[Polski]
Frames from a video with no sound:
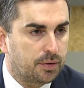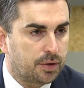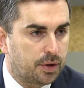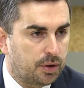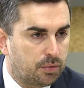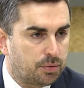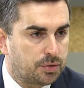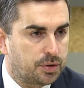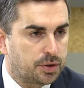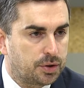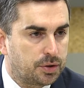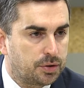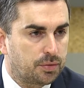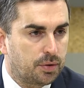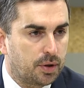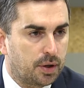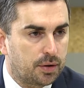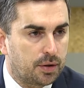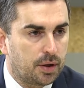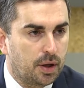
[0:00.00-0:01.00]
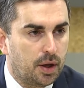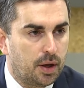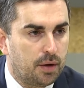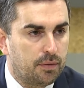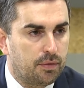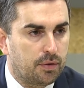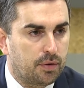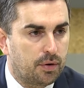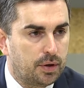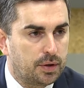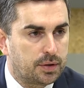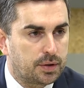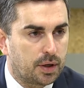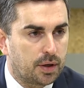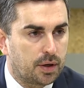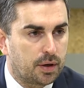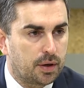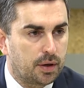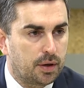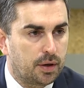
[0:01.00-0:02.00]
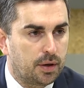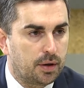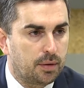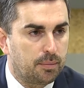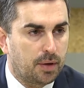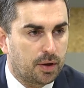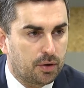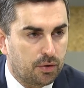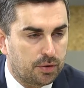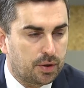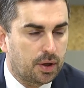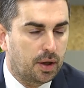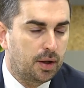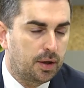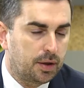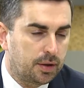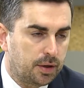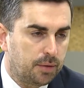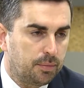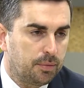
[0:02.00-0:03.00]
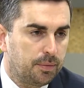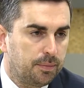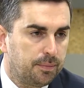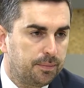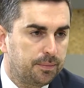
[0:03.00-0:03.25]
od kilkudziesięciu lat w okolicach Mariota Elektryna.